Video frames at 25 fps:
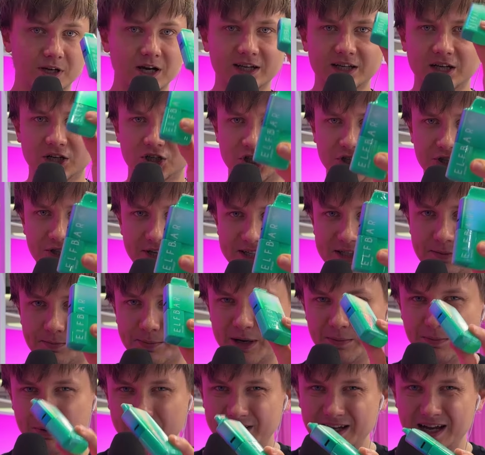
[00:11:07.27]
когда жидкость
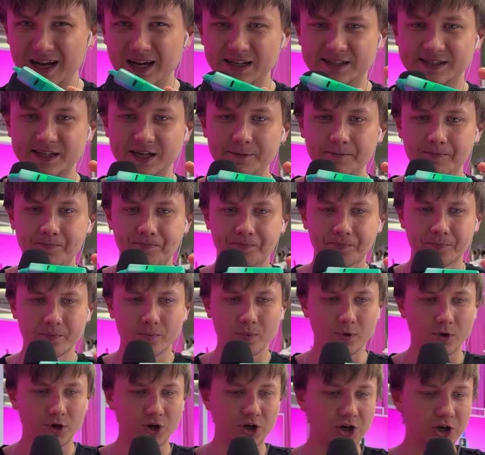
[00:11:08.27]
пропитается,
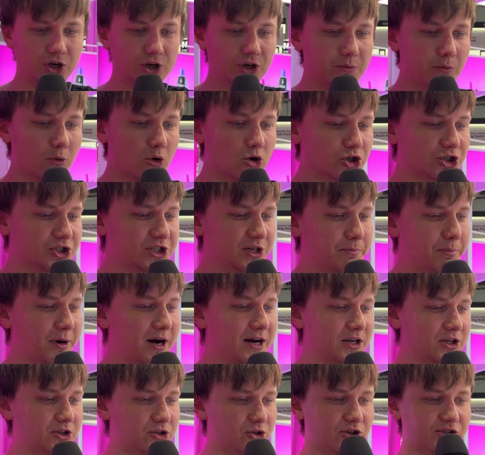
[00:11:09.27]
и можете
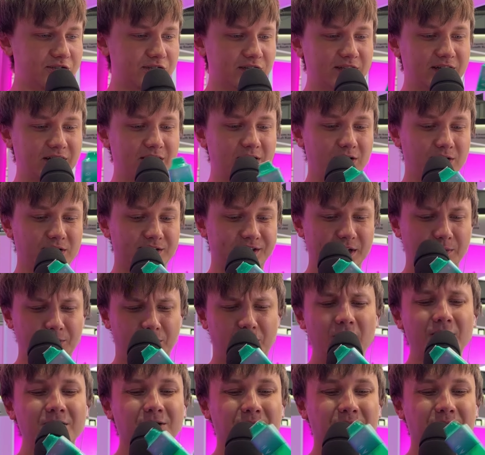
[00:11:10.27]
парить. То есть это, на самом деле,